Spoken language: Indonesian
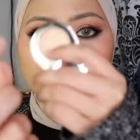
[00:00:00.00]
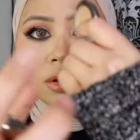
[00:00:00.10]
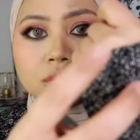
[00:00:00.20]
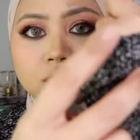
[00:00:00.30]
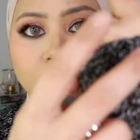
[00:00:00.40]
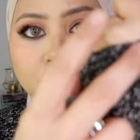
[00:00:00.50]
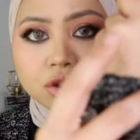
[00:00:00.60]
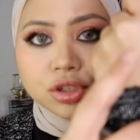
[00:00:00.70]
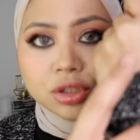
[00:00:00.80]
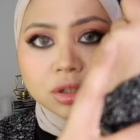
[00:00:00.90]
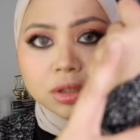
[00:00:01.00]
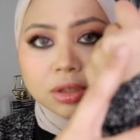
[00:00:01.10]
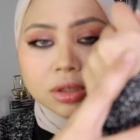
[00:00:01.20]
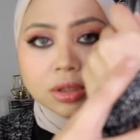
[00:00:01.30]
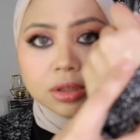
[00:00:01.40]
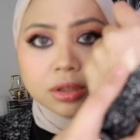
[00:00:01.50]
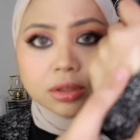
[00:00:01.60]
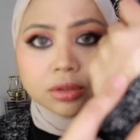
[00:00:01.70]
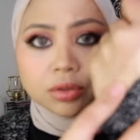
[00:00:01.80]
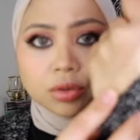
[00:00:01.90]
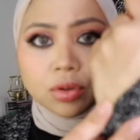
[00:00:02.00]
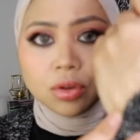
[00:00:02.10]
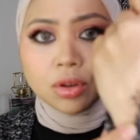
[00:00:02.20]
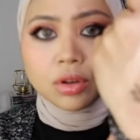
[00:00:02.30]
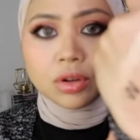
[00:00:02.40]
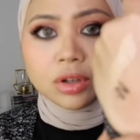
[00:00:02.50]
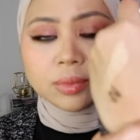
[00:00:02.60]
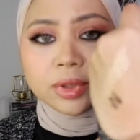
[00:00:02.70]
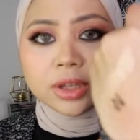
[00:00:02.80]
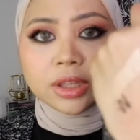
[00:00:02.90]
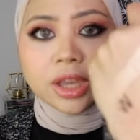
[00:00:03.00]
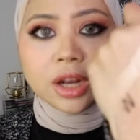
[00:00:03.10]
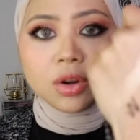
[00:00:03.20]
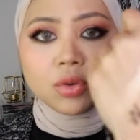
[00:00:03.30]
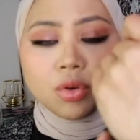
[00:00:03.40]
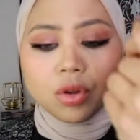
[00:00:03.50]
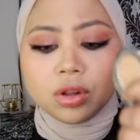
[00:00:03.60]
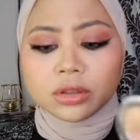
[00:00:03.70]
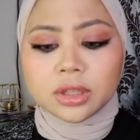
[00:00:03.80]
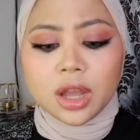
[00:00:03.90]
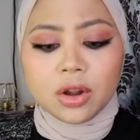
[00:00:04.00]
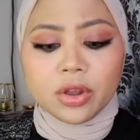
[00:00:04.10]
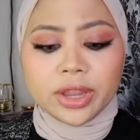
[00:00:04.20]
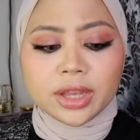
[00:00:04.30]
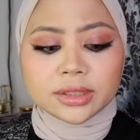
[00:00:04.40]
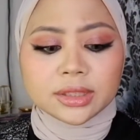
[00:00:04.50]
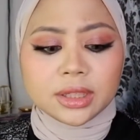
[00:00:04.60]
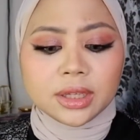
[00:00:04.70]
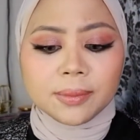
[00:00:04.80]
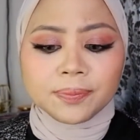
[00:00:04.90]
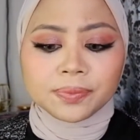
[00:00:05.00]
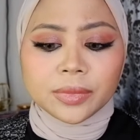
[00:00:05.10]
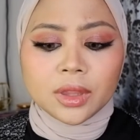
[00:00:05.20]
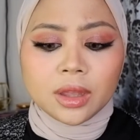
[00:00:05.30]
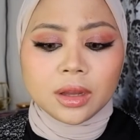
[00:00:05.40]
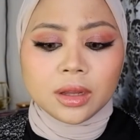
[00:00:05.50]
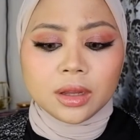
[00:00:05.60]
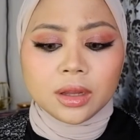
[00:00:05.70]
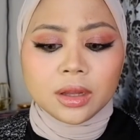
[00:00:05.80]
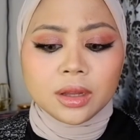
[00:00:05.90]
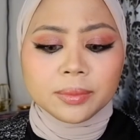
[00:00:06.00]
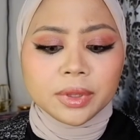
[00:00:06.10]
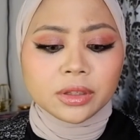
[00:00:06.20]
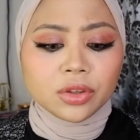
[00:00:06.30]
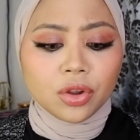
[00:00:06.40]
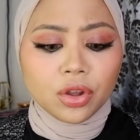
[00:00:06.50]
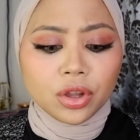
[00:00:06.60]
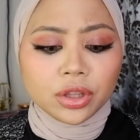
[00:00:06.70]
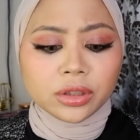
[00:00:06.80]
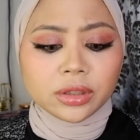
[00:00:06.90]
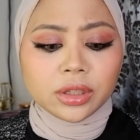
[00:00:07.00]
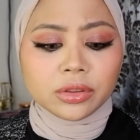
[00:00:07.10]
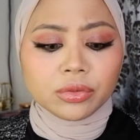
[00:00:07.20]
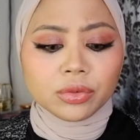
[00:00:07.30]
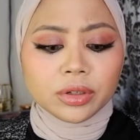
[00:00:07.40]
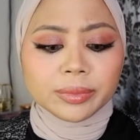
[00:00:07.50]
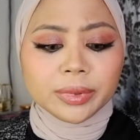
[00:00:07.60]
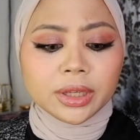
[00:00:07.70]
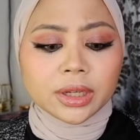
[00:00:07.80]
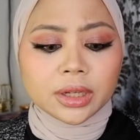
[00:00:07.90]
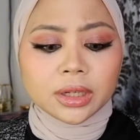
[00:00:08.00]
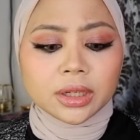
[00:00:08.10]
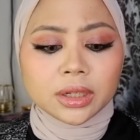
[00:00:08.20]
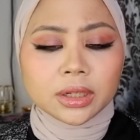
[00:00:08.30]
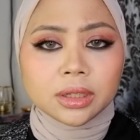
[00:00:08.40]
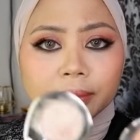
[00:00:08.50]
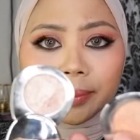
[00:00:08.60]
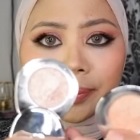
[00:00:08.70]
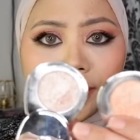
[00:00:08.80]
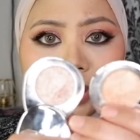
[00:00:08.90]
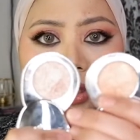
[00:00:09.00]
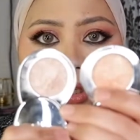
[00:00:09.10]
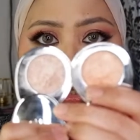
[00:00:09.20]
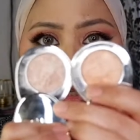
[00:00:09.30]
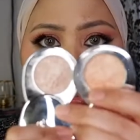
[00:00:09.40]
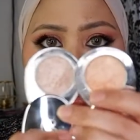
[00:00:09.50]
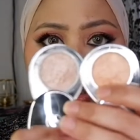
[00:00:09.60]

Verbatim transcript: aku swatch tuh lebih ke yellow gold kalau yang si uh, mignon itu lebih ke pinky